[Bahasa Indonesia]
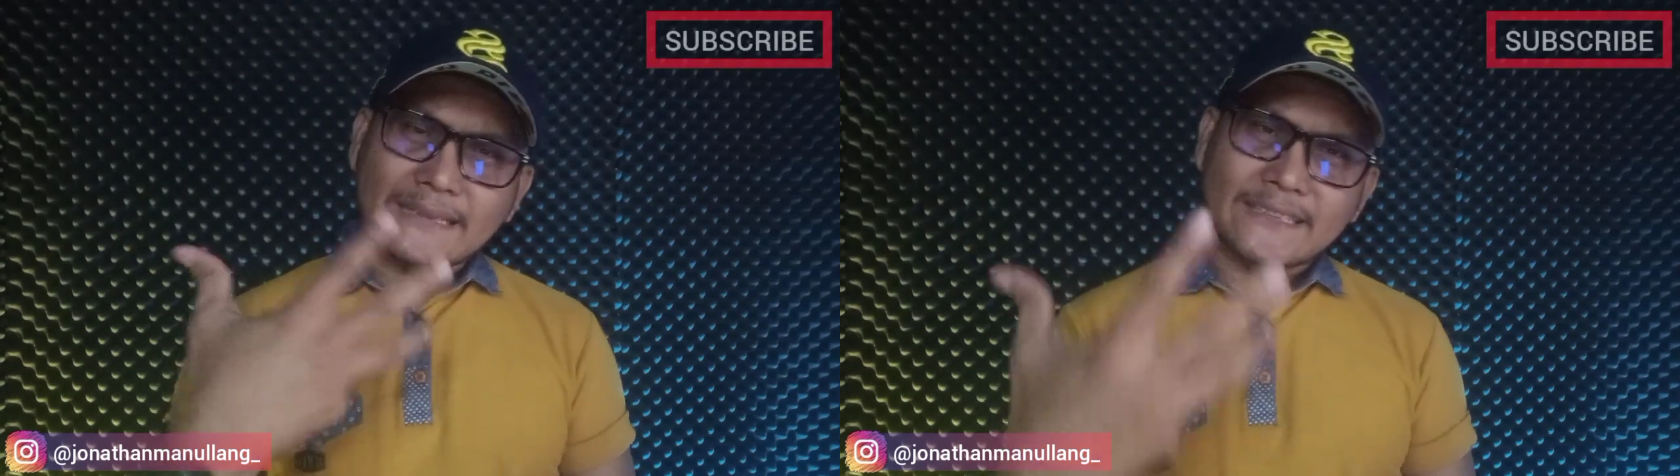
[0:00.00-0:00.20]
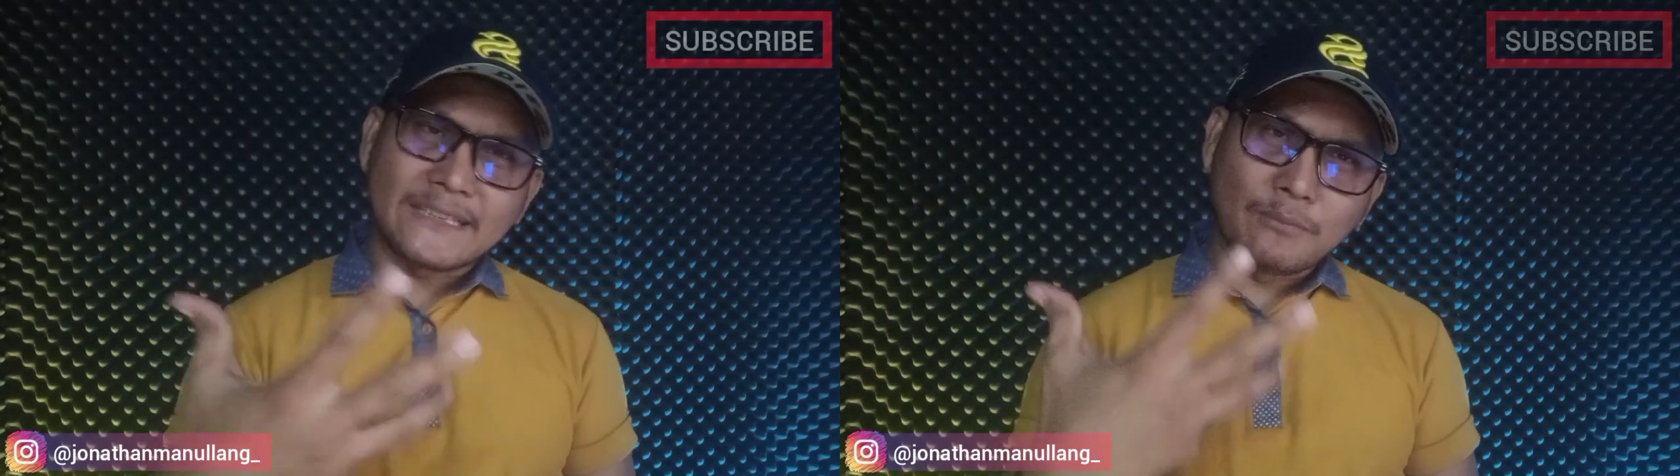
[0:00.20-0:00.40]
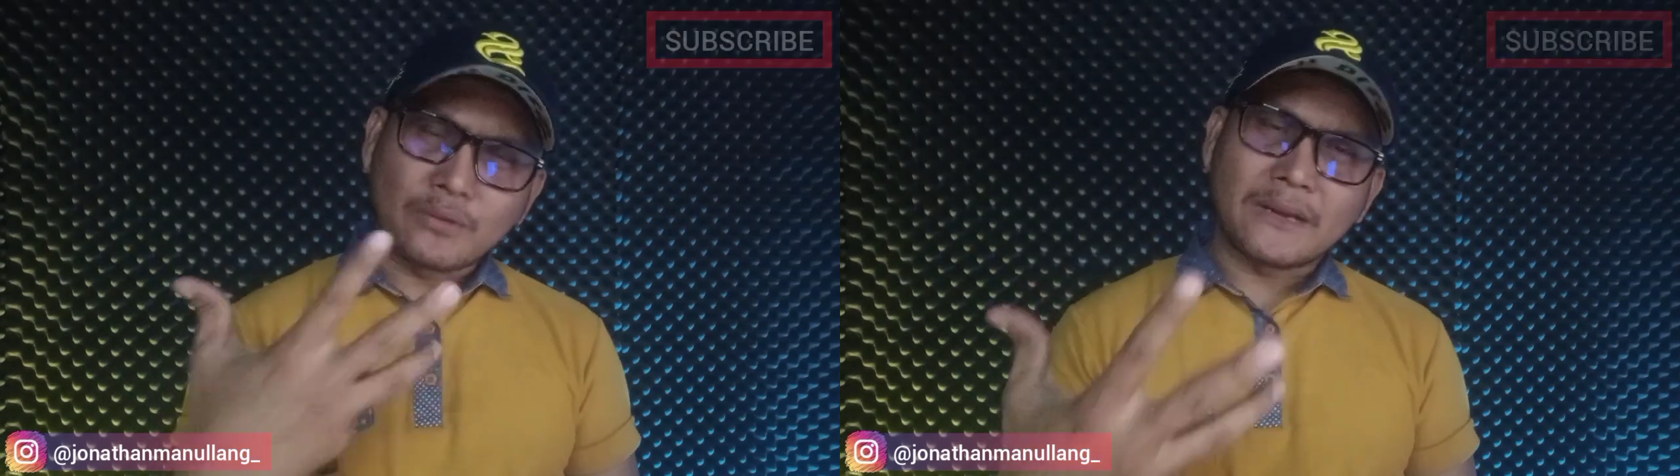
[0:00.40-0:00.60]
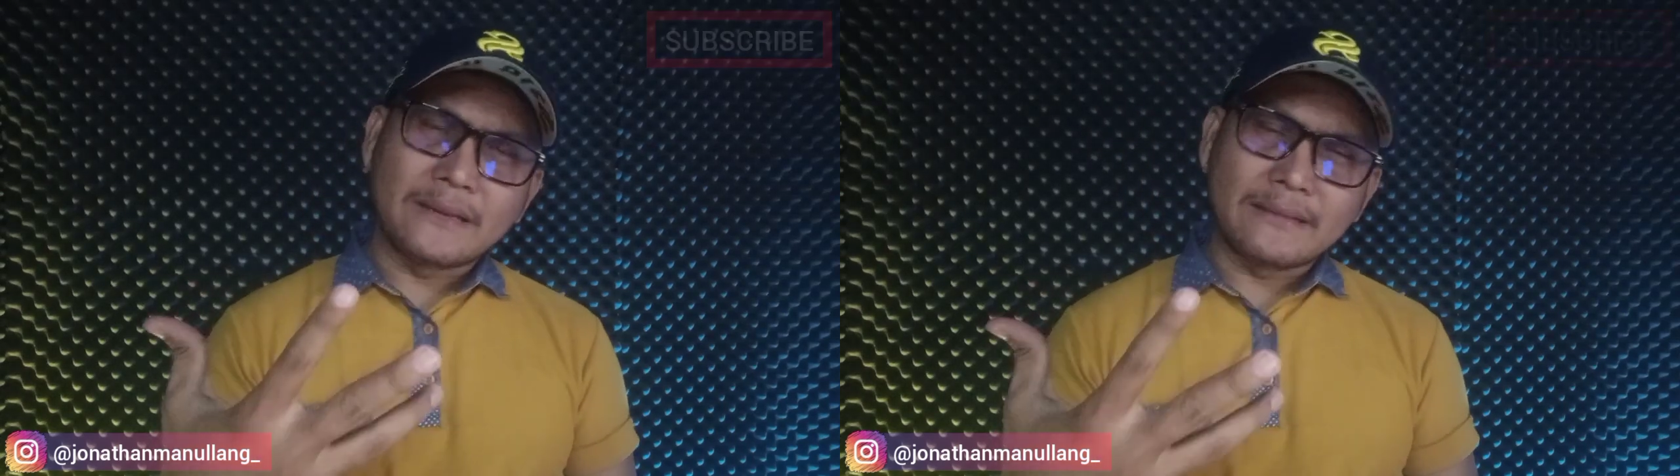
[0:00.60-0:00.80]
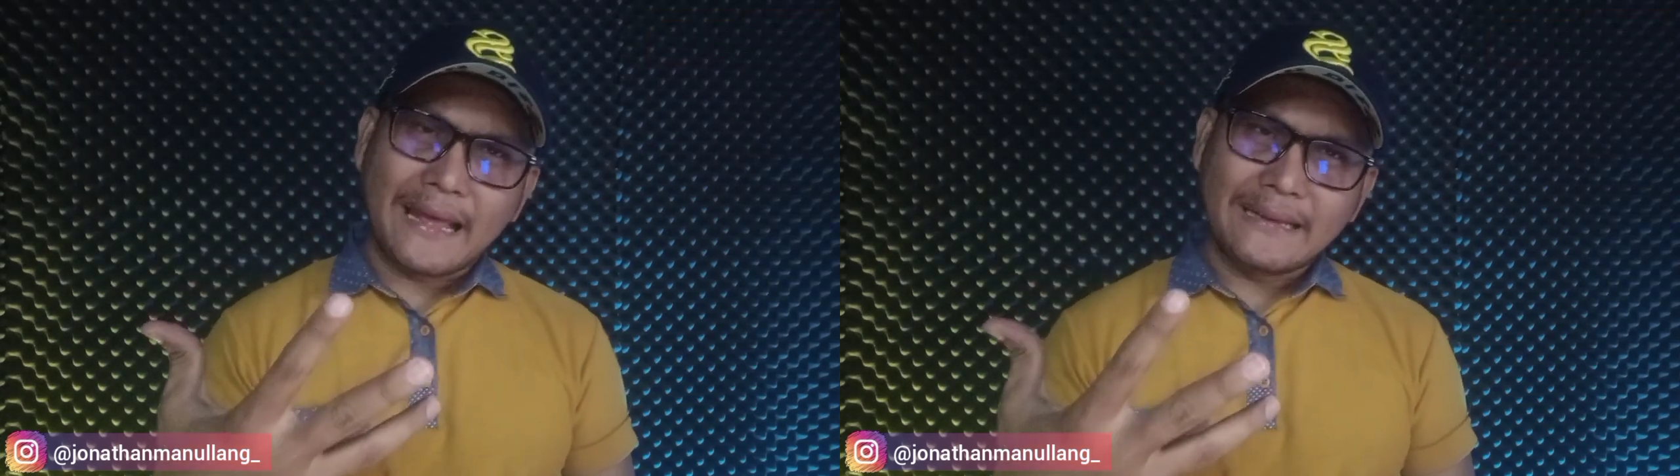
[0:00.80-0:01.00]
saya
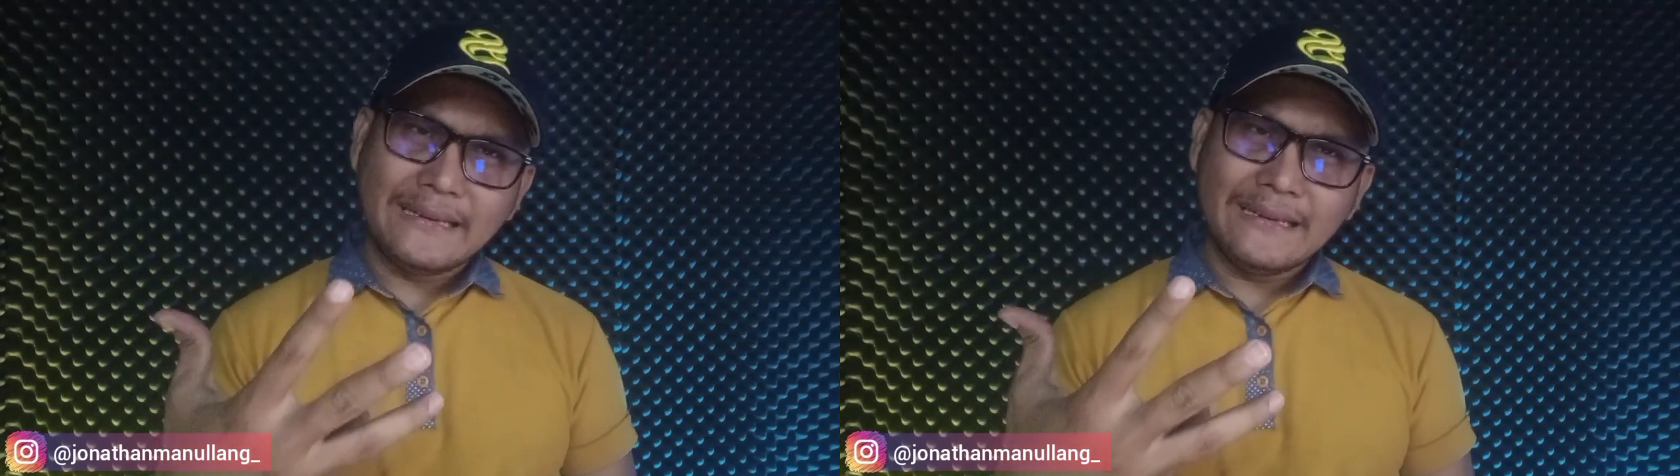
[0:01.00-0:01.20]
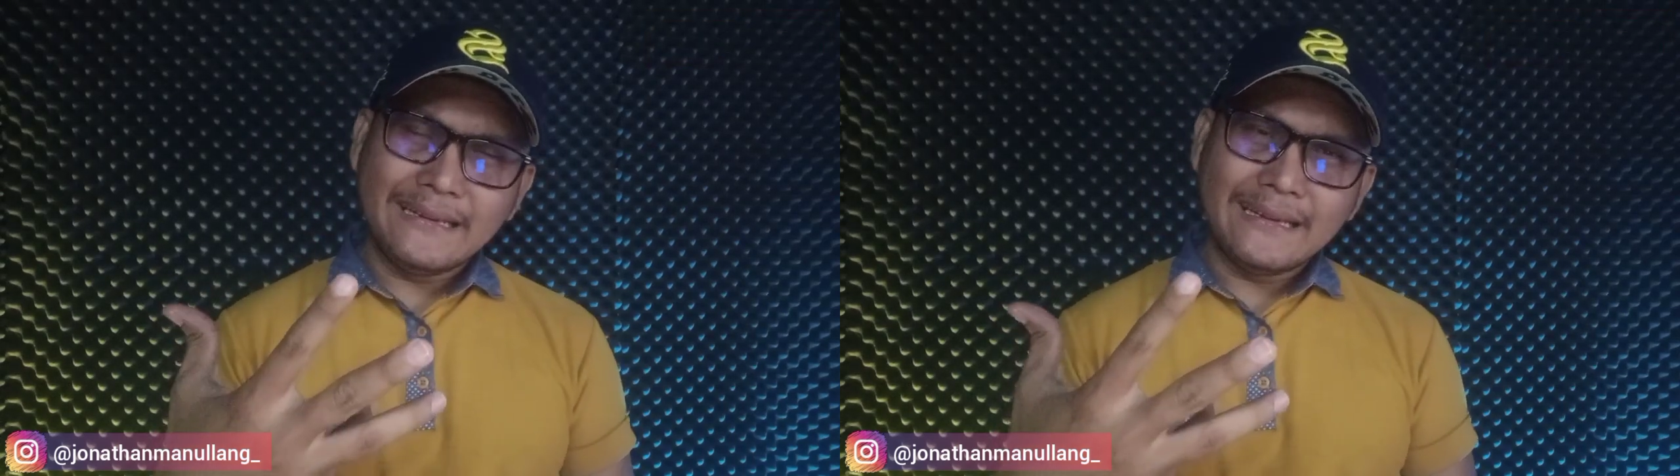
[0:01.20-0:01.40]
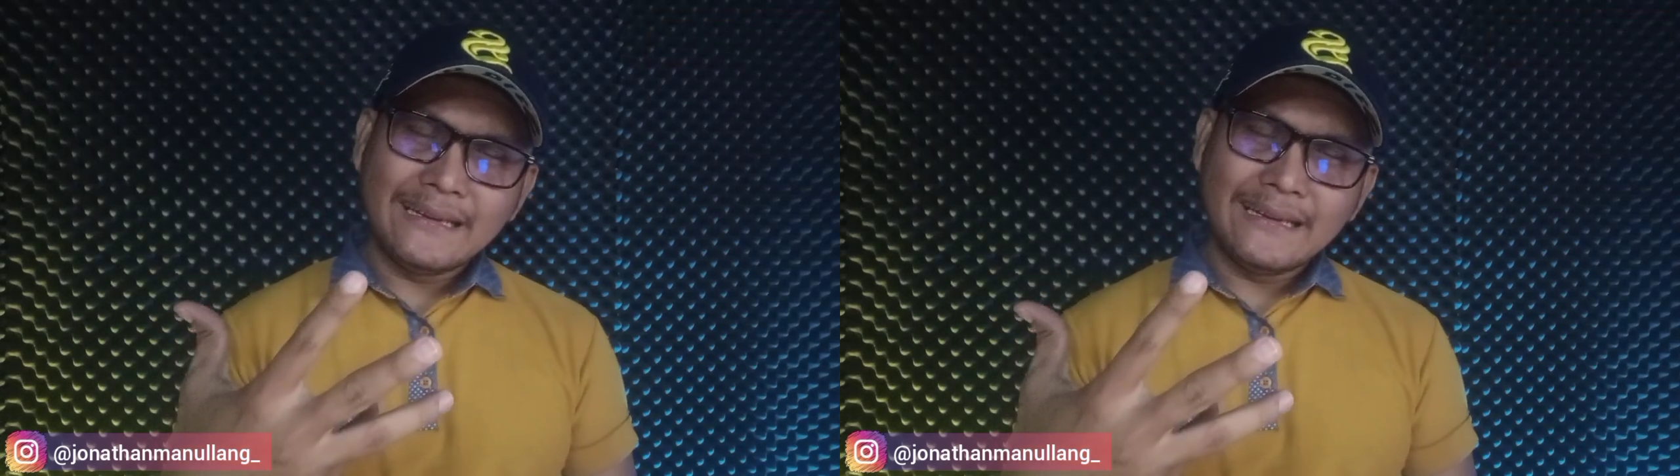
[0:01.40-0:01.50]
sebutkan tadi,